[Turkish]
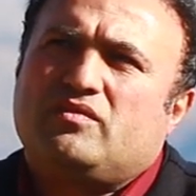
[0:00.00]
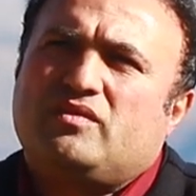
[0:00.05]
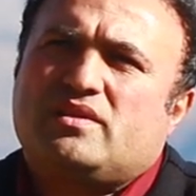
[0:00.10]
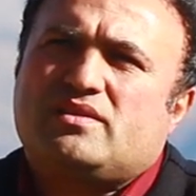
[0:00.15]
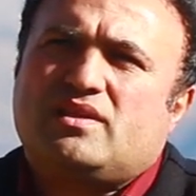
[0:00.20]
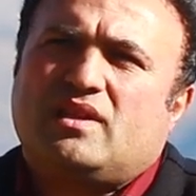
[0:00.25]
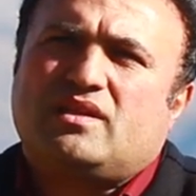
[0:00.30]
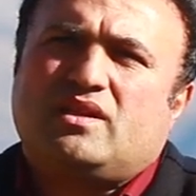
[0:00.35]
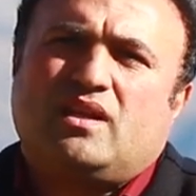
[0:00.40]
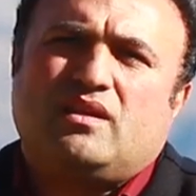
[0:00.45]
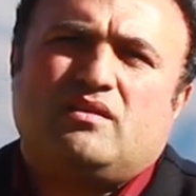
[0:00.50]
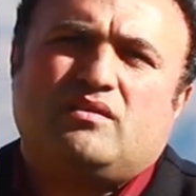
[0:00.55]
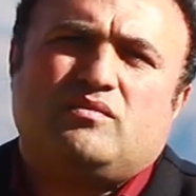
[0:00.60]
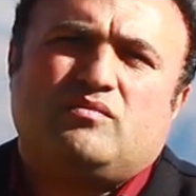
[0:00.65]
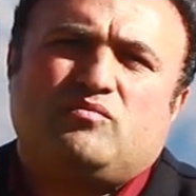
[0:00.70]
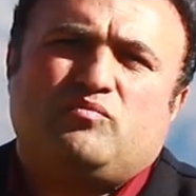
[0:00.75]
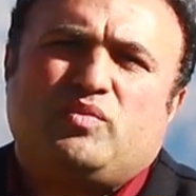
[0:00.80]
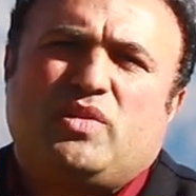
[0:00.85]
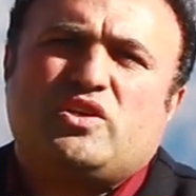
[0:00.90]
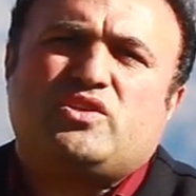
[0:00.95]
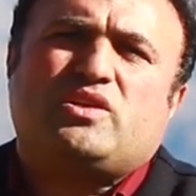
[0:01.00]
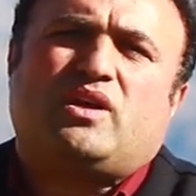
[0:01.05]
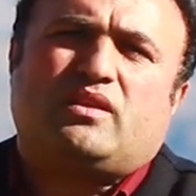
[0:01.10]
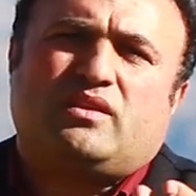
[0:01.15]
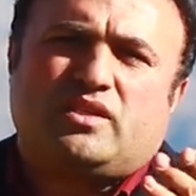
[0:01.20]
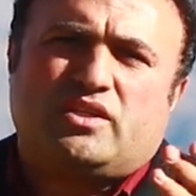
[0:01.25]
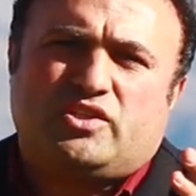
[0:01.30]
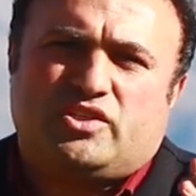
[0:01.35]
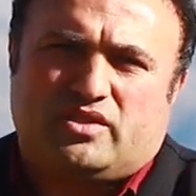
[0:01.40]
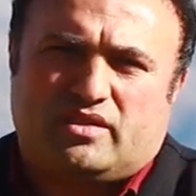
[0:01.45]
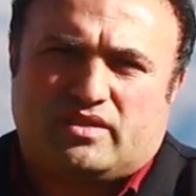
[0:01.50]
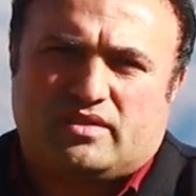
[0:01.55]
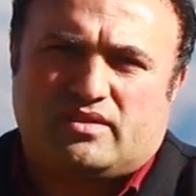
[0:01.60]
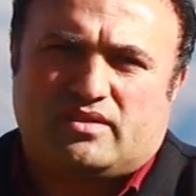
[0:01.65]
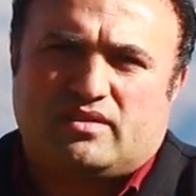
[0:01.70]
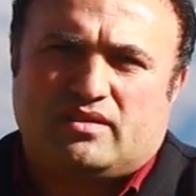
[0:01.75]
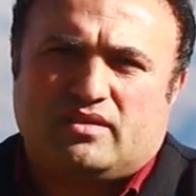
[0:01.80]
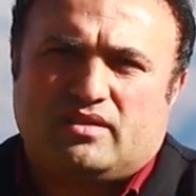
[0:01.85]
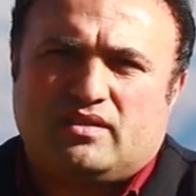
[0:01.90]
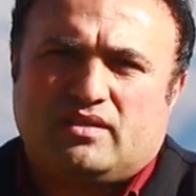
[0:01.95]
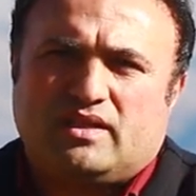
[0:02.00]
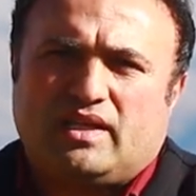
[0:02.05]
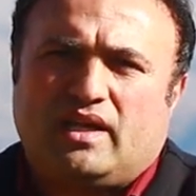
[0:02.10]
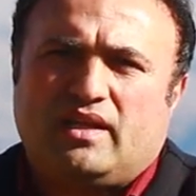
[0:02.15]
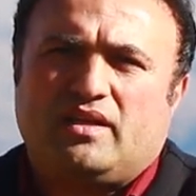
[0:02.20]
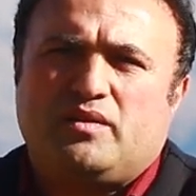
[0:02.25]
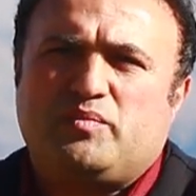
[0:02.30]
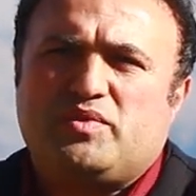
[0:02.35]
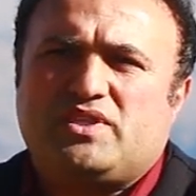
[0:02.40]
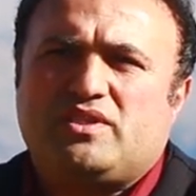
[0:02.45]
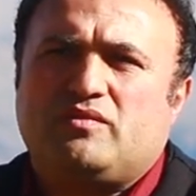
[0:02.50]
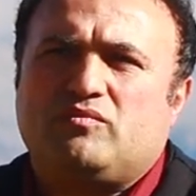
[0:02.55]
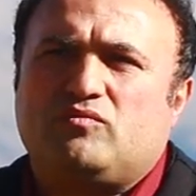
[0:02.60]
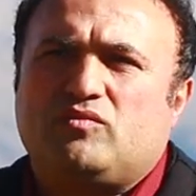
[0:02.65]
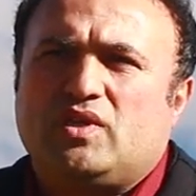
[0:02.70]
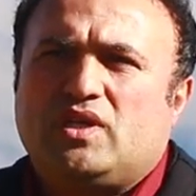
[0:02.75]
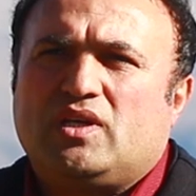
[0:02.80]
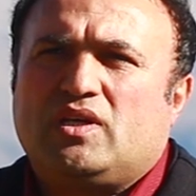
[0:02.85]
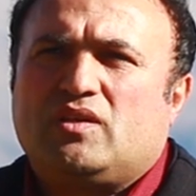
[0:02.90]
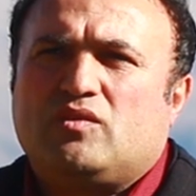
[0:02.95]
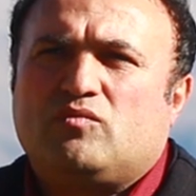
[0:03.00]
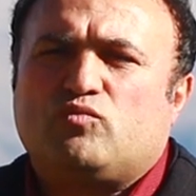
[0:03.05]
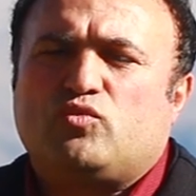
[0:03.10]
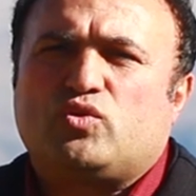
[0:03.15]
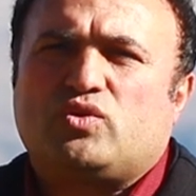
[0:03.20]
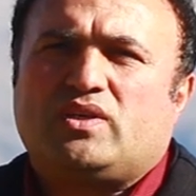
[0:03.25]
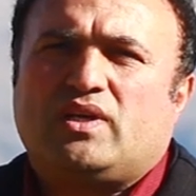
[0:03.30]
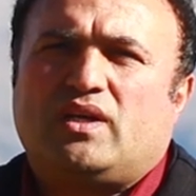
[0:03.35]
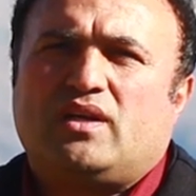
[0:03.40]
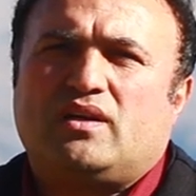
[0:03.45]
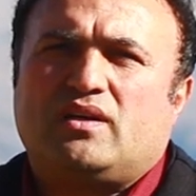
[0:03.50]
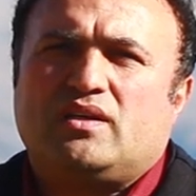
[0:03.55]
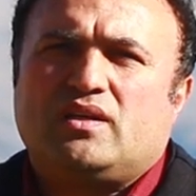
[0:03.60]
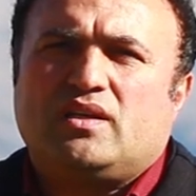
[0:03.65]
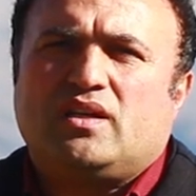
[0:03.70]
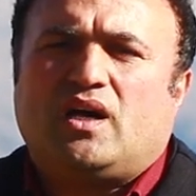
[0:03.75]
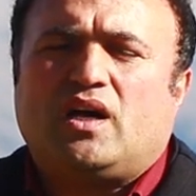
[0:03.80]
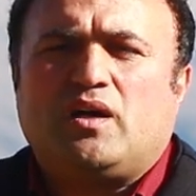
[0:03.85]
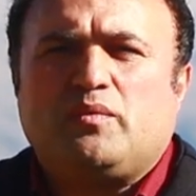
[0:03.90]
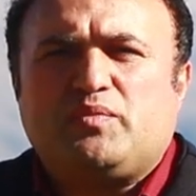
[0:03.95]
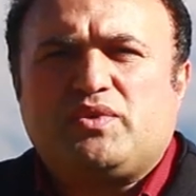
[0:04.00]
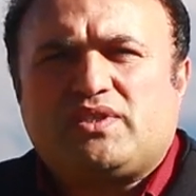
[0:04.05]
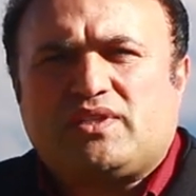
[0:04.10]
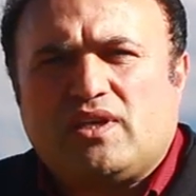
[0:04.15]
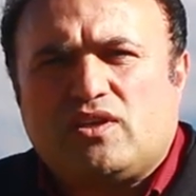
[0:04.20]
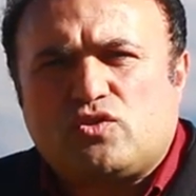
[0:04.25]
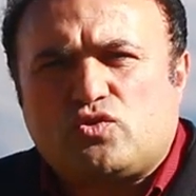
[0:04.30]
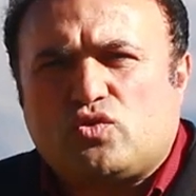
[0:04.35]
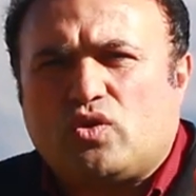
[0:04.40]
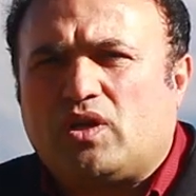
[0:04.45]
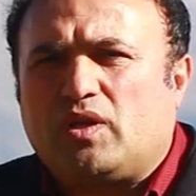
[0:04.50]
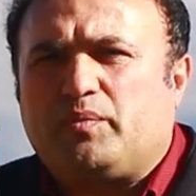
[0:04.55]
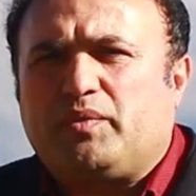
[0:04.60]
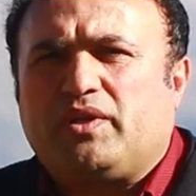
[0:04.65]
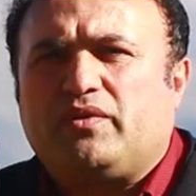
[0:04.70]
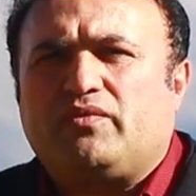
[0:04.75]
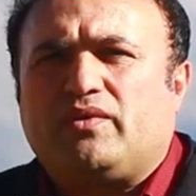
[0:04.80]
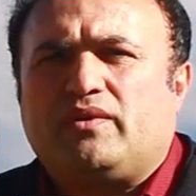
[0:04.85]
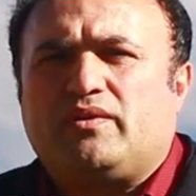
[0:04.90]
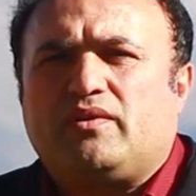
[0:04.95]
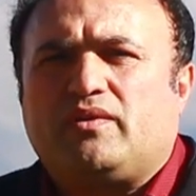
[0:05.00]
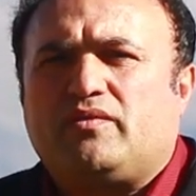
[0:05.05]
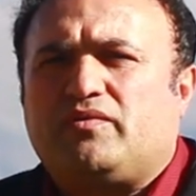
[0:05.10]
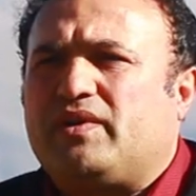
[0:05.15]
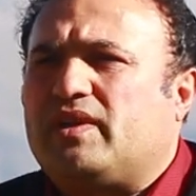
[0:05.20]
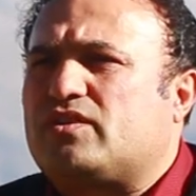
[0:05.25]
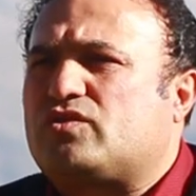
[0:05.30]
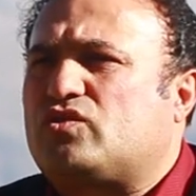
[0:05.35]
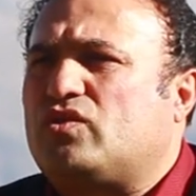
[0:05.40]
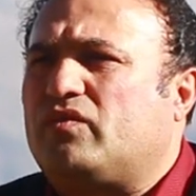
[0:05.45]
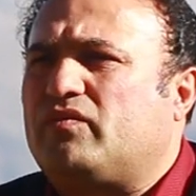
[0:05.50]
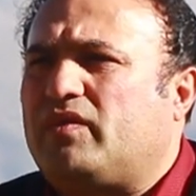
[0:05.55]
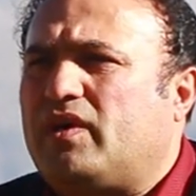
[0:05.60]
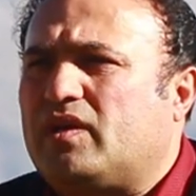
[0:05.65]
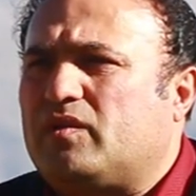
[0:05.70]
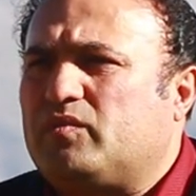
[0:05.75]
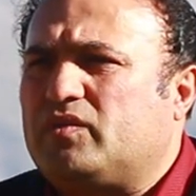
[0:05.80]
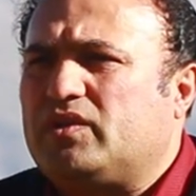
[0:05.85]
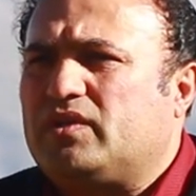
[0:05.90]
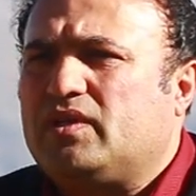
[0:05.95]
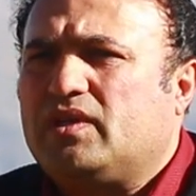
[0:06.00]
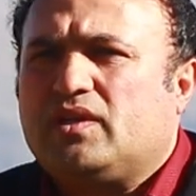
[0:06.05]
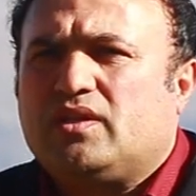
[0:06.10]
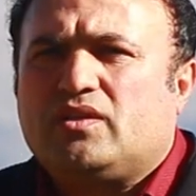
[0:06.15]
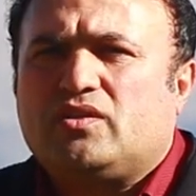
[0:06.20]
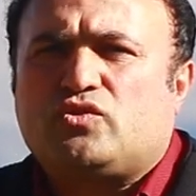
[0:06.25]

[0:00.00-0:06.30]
Ve zaten 5-6 kişiyiz. Yani bizim burada ha bizden sonra bir e, versiyon var mı?